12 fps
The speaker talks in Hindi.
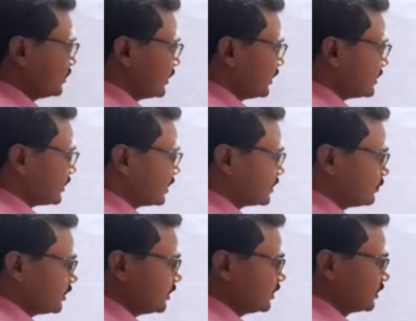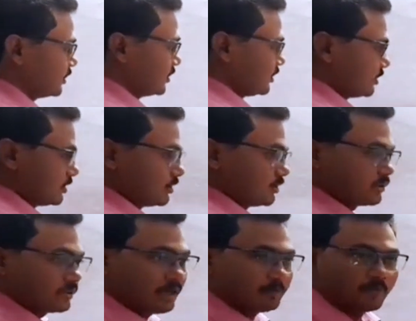से जीरो डिग्री अक्षांश पे
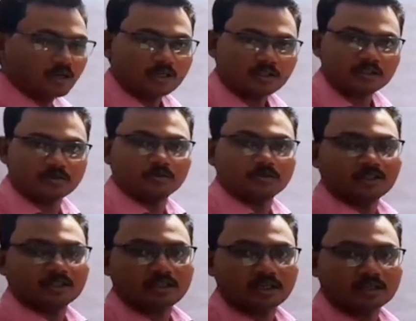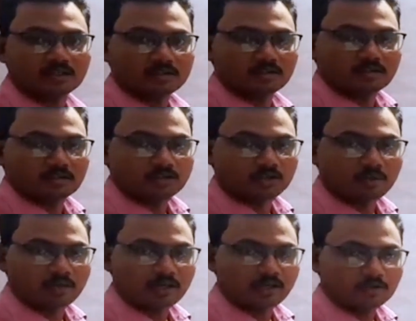तापमान अधिक होने के कारण
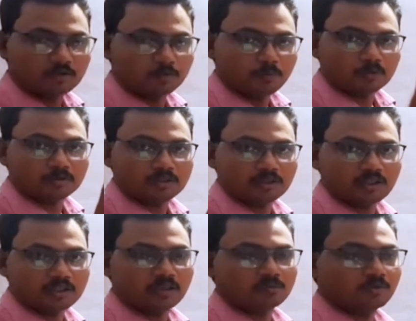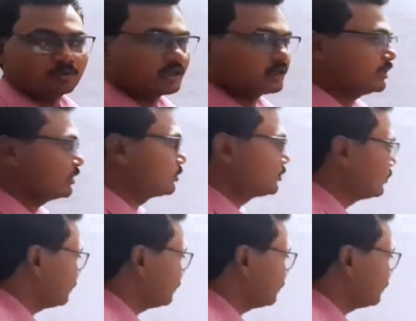जो हवाएं ऊपर उठी हैं गर्म होकर